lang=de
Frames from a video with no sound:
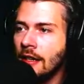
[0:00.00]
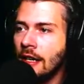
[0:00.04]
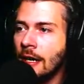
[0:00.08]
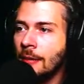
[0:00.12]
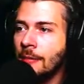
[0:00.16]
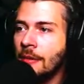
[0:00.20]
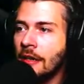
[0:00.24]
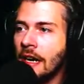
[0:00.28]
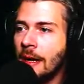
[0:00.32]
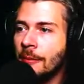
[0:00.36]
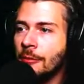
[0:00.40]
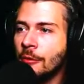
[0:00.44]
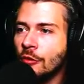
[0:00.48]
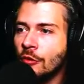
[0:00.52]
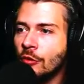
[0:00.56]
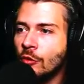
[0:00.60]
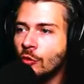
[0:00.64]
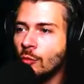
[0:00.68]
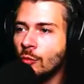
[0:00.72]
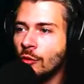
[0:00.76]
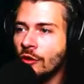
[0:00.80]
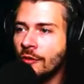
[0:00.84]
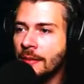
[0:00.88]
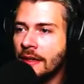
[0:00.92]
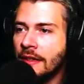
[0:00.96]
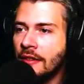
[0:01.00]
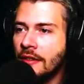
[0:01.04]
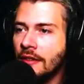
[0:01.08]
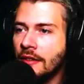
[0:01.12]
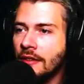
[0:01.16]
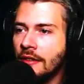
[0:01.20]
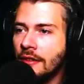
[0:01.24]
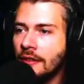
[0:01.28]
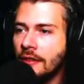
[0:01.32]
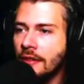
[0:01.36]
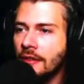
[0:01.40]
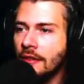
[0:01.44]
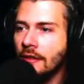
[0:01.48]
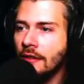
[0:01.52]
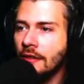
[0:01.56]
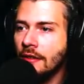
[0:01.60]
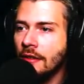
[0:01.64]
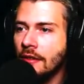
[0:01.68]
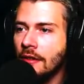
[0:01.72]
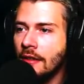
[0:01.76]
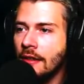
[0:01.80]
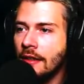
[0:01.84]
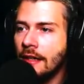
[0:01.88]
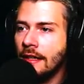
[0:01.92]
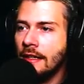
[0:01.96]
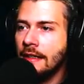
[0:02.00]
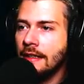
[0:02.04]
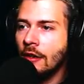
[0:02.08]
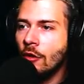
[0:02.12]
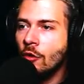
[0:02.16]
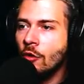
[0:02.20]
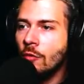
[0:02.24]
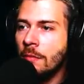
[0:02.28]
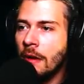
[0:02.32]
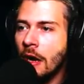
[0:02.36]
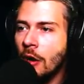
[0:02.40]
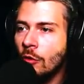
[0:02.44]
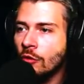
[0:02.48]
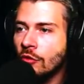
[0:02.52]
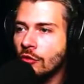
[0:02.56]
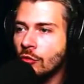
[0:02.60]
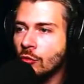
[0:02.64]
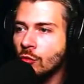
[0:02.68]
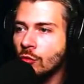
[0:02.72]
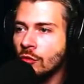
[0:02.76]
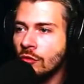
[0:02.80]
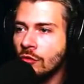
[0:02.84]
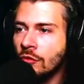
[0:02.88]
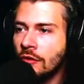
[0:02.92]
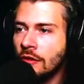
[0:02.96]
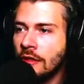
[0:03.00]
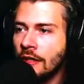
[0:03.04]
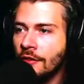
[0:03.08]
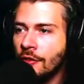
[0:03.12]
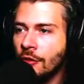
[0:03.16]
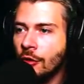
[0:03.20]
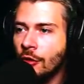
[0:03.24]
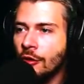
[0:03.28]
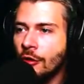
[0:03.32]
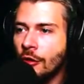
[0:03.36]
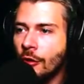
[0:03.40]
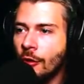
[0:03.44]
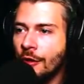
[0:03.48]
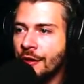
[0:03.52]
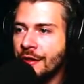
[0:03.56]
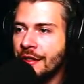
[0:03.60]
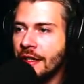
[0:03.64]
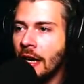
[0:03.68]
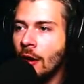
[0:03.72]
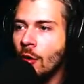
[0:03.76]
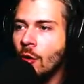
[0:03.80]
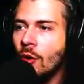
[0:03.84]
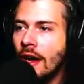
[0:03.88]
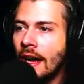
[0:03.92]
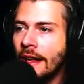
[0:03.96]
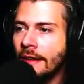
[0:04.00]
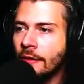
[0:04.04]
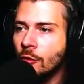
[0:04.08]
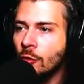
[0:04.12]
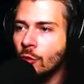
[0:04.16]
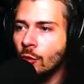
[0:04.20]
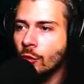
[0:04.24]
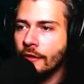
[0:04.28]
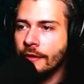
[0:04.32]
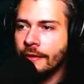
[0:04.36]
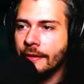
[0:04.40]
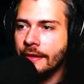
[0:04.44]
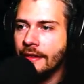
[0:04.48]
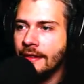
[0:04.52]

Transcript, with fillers: Aber ab und zu muss man sich halt auch mal ausruhen und das könnt ihr euch auch angucken.